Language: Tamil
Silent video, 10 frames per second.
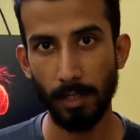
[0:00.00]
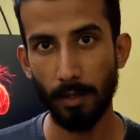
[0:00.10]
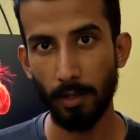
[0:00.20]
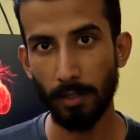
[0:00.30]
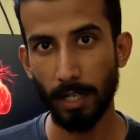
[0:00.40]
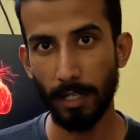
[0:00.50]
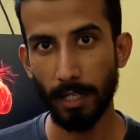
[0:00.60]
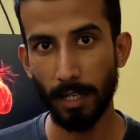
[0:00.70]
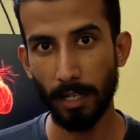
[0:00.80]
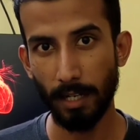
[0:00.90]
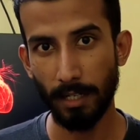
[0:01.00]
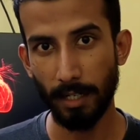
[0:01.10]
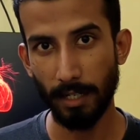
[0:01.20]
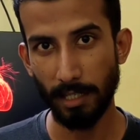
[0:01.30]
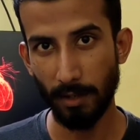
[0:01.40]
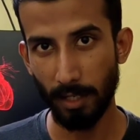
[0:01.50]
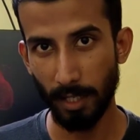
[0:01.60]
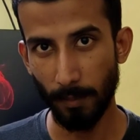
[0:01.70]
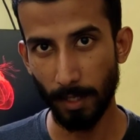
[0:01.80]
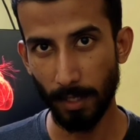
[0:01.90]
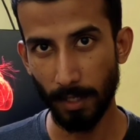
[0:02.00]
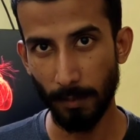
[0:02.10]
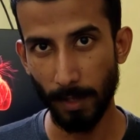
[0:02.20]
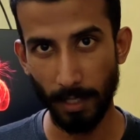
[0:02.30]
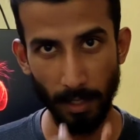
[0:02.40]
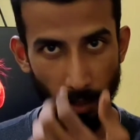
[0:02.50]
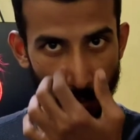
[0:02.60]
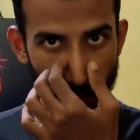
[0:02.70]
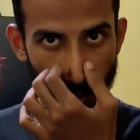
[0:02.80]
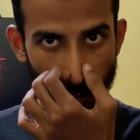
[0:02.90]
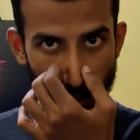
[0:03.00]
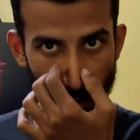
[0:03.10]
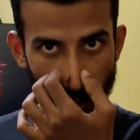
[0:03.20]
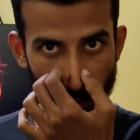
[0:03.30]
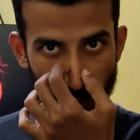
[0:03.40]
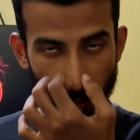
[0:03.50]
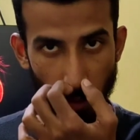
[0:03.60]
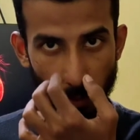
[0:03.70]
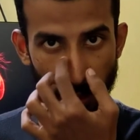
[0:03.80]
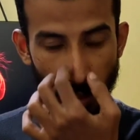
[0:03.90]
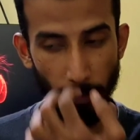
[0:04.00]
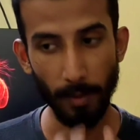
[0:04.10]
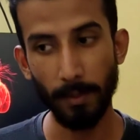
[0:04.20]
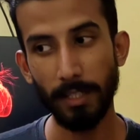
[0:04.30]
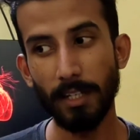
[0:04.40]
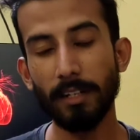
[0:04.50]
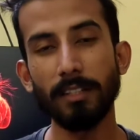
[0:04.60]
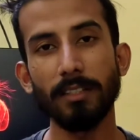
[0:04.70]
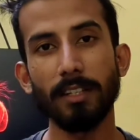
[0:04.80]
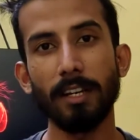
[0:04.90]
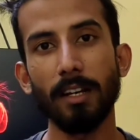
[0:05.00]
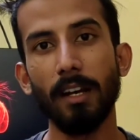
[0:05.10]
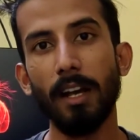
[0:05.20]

அவருக்கு வந்து லைட்டாக லைட்டாக நெஞ்சு வலிக்கிற மாதிரி இருந்து மயக்க போட்டு விழுந்ததாக வந்து சொல்லப்படுது அப்புறம் பார்த்திங்கன்னா ரீசெண்டாக